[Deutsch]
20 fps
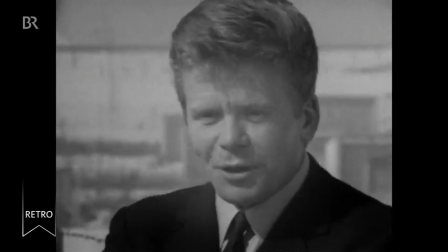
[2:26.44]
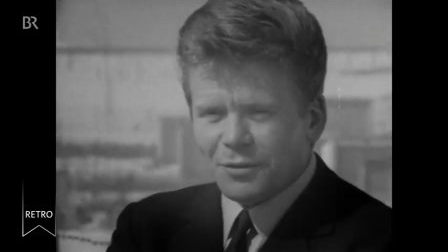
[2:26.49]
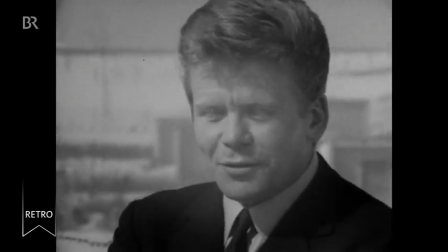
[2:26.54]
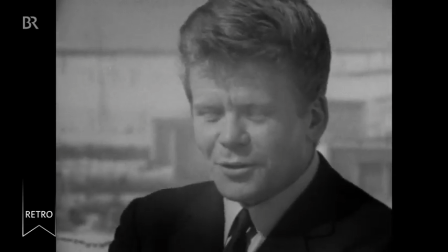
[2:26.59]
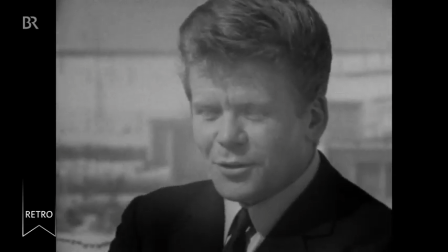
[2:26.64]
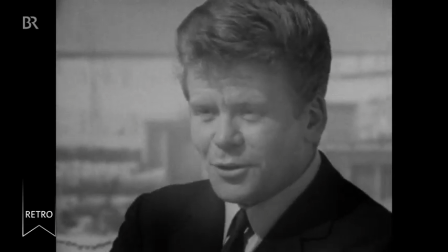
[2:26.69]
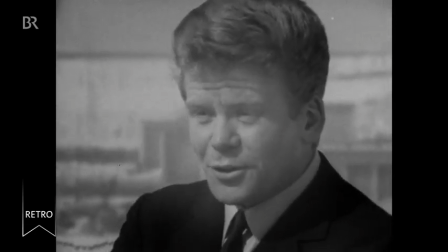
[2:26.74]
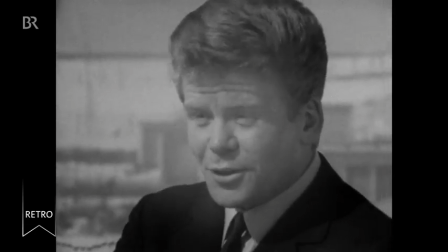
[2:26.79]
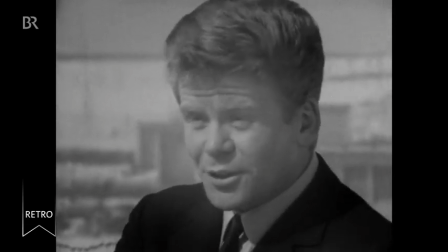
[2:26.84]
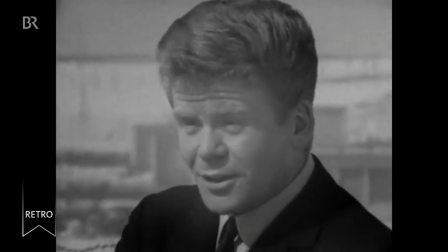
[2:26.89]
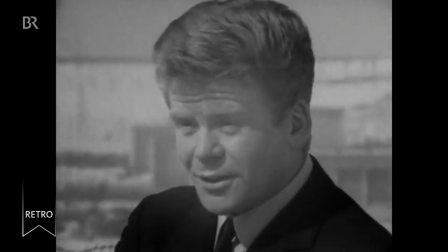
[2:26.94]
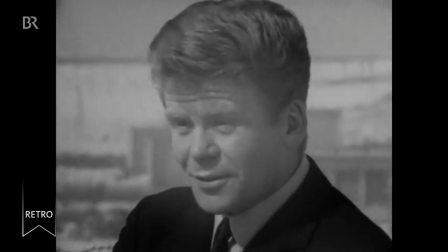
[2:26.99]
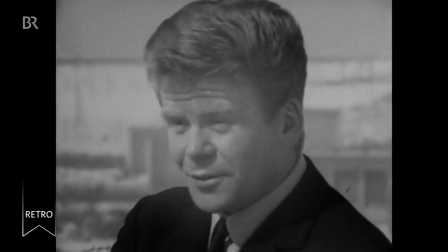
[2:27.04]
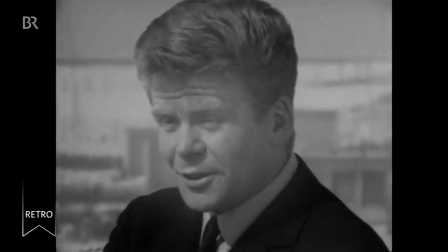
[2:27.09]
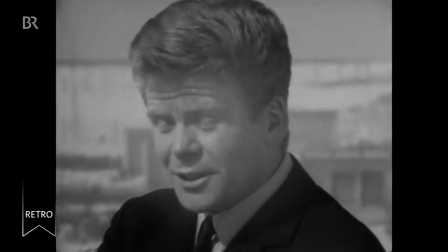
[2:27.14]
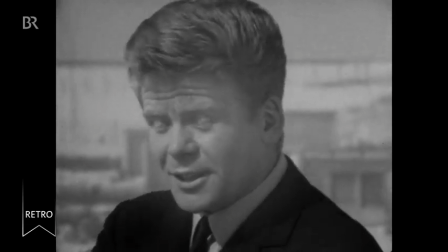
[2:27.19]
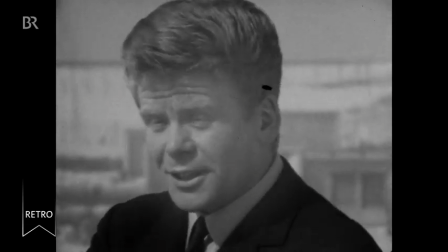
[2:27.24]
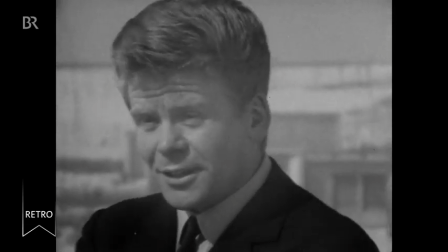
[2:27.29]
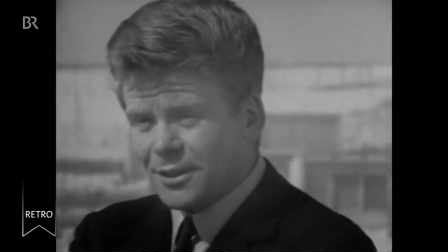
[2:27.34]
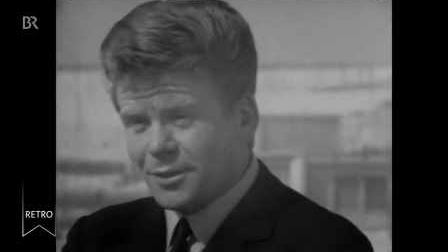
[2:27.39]
davor,
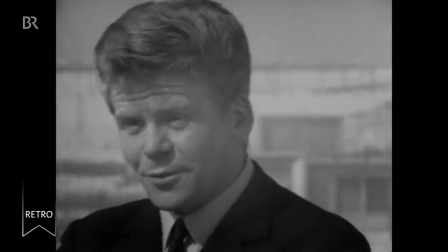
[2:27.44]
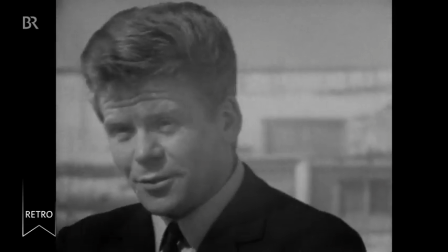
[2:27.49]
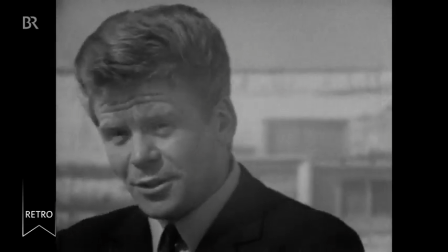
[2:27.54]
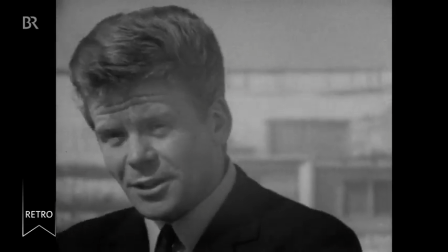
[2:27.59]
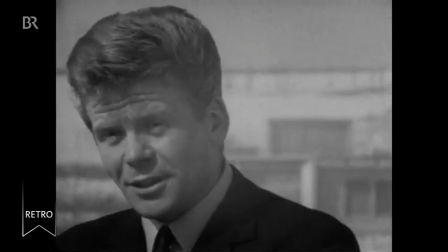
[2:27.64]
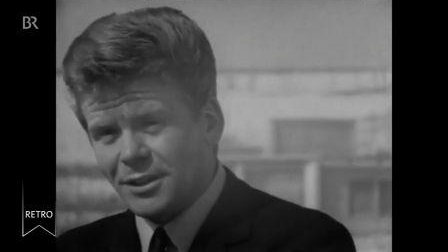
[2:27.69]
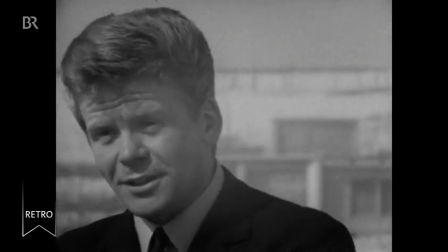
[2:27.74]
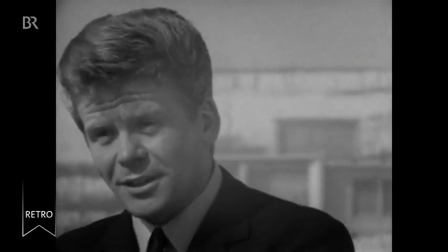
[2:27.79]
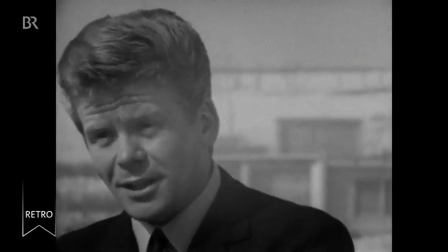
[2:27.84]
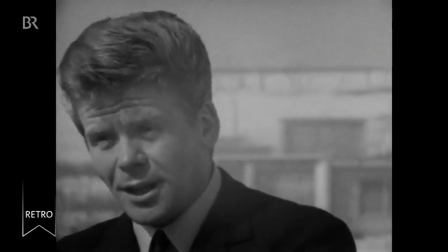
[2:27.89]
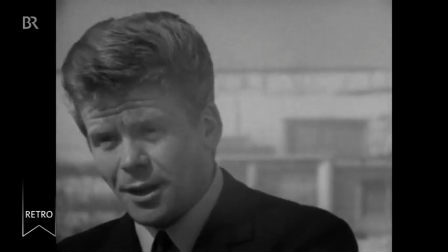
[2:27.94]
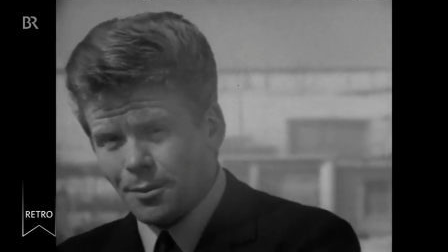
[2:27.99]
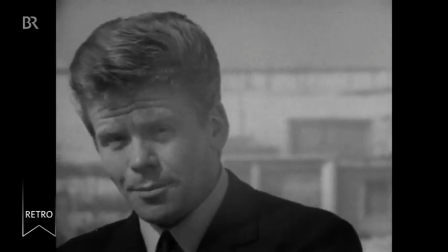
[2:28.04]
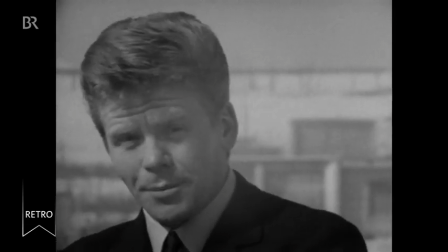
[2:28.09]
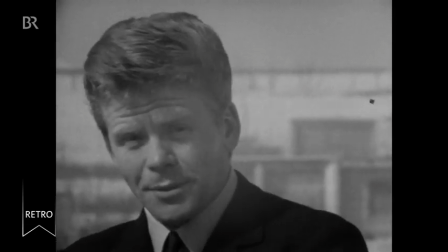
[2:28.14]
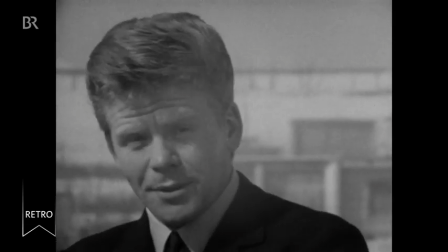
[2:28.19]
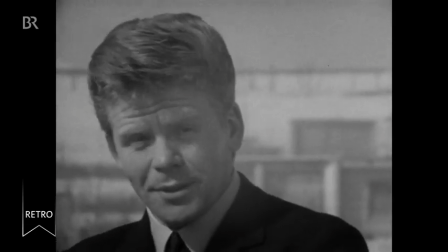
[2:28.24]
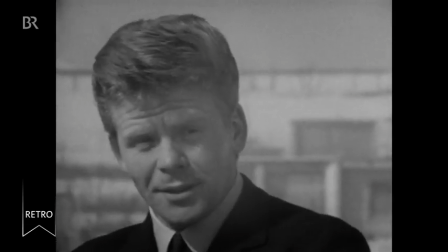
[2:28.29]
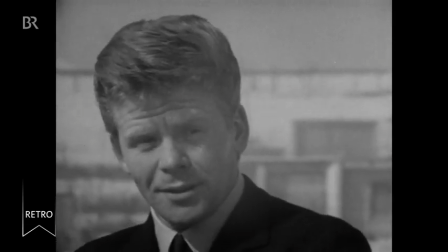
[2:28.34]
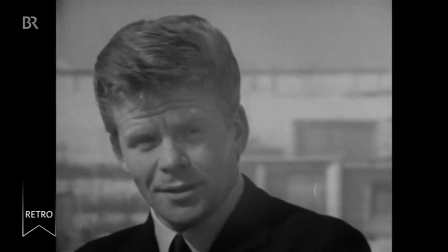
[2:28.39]
wenn ich, wenn das
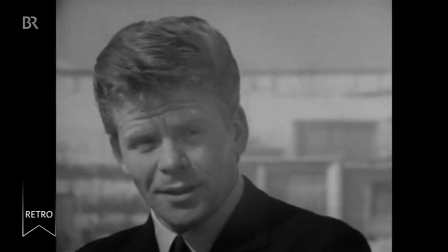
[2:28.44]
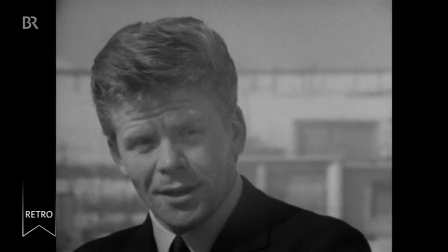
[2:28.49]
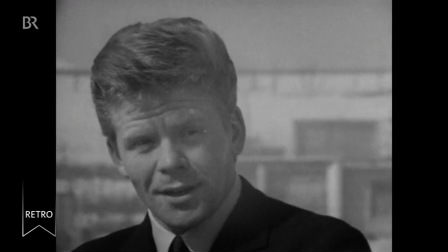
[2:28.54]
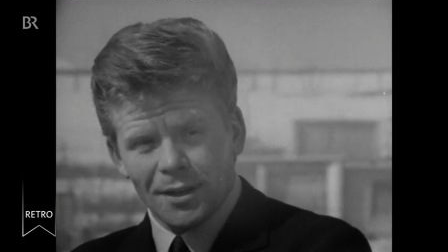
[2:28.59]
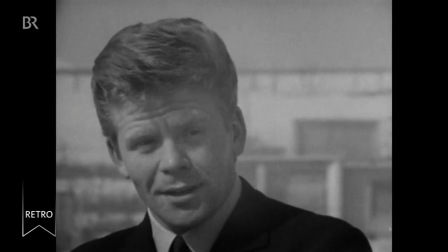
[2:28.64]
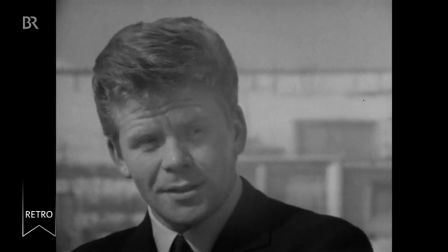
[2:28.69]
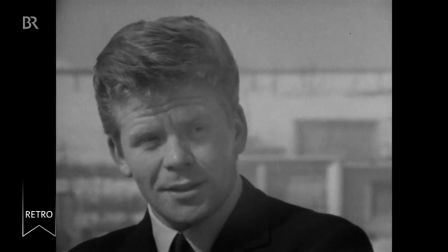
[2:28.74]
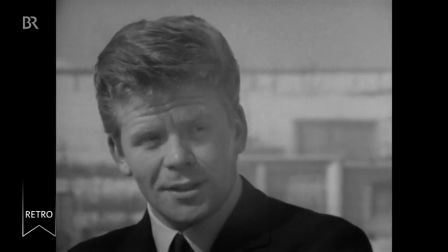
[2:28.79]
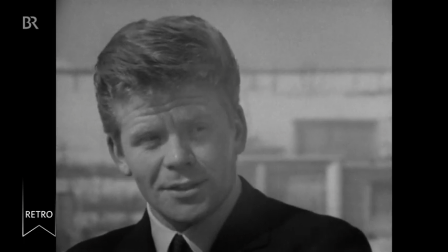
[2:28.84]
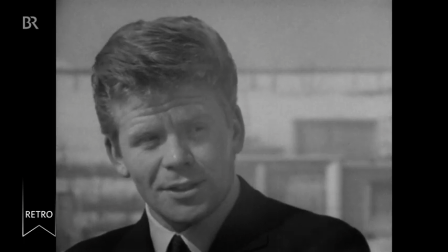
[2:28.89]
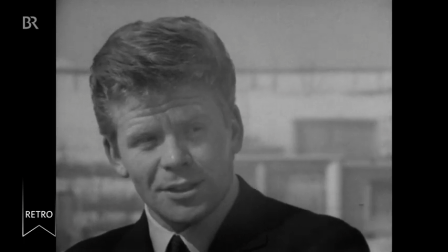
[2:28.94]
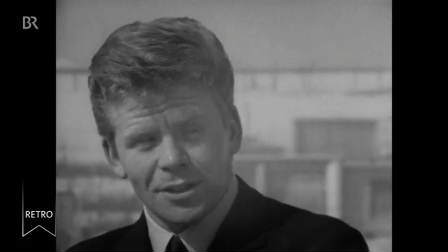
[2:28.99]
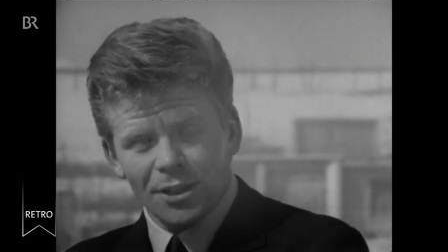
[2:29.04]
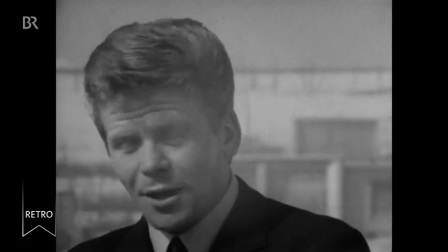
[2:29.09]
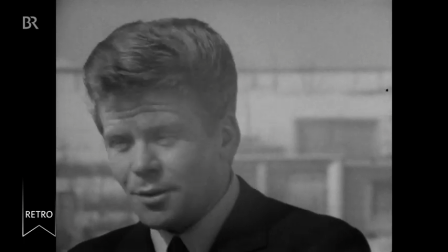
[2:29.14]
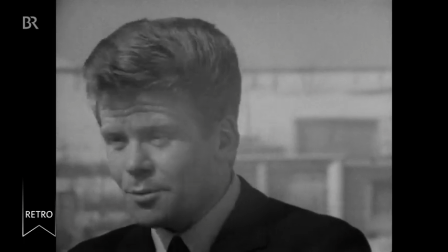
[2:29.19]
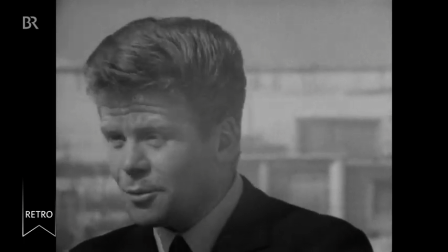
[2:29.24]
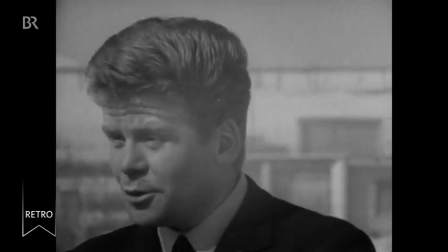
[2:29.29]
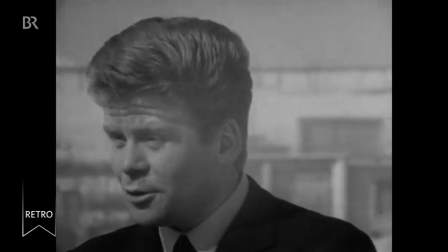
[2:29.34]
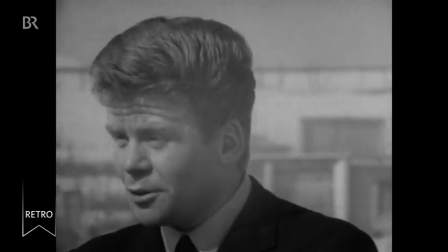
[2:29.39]
klappt, mhm. dass ich
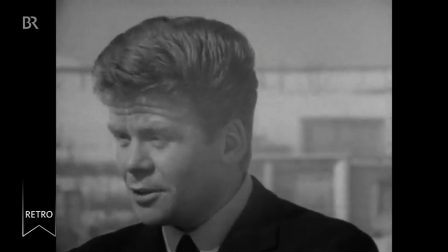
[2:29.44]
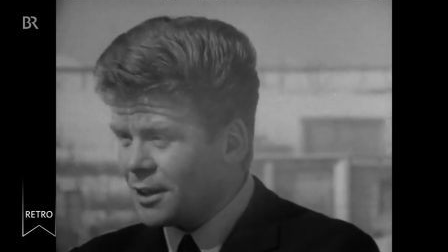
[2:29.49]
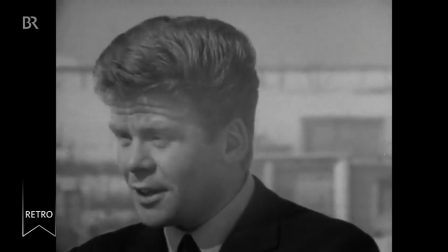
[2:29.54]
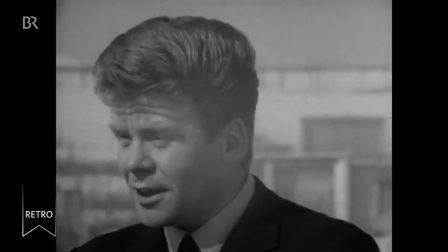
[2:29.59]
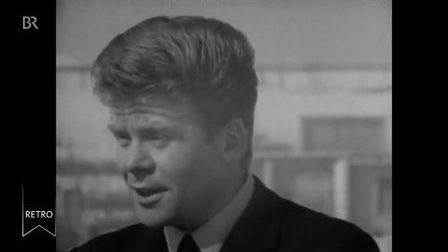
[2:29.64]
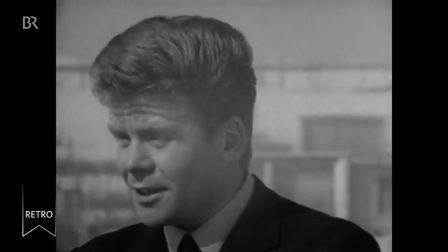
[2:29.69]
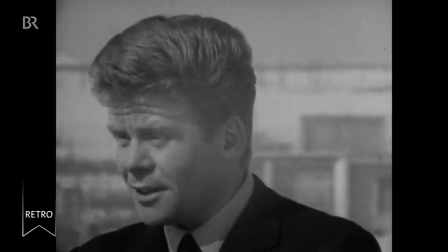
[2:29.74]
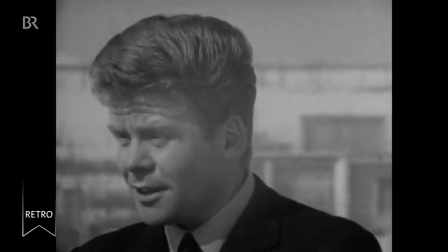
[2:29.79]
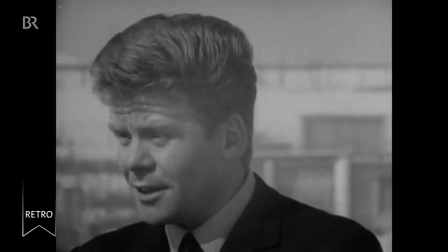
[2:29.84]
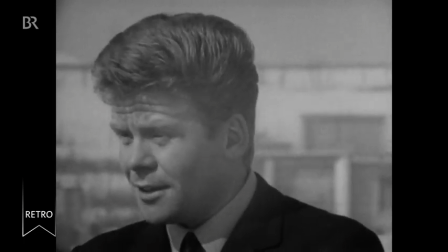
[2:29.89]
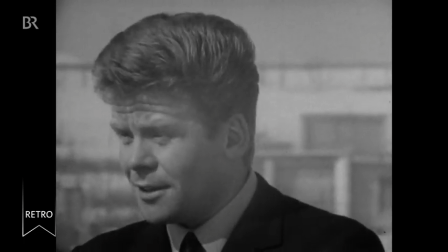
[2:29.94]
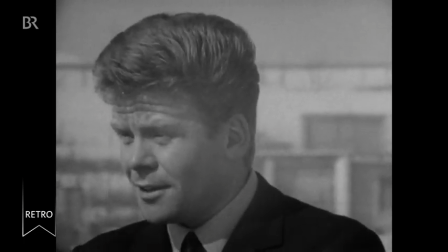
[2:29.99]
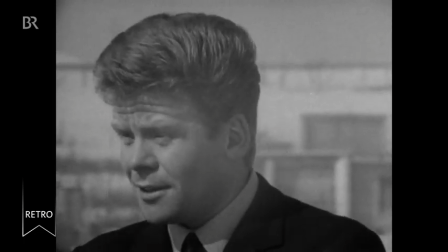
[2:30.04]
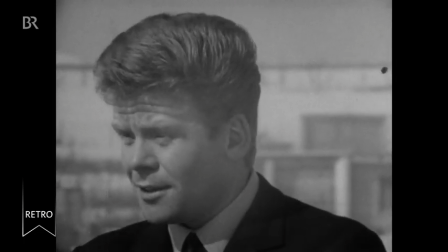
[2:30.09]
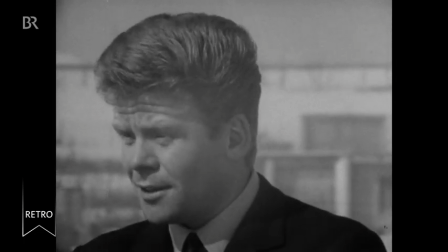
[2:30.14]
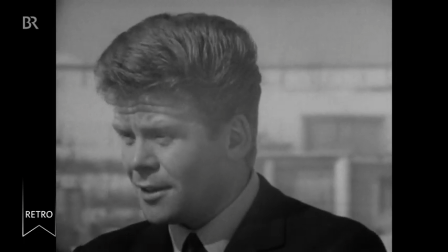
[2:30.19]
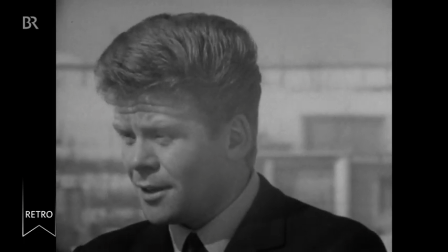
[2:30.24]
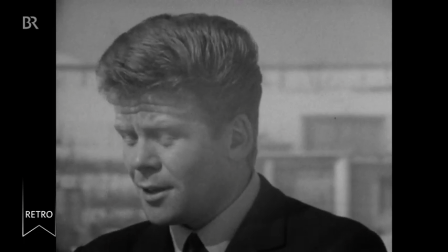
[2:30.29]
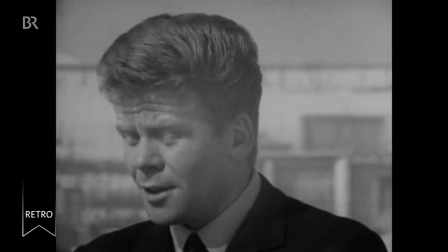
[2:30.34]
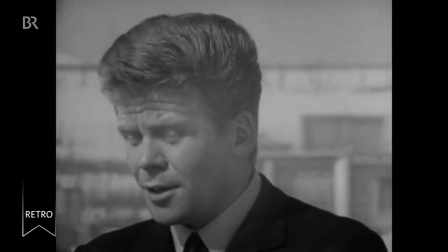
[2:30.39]
nach München gehe. Ne?
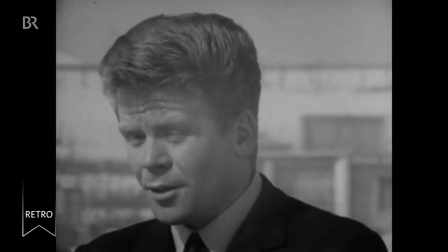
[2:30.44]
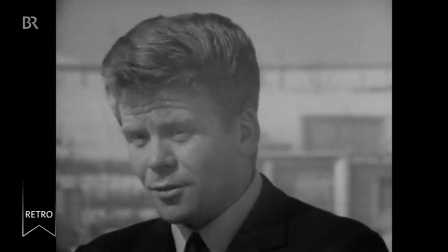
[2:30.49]
Ja.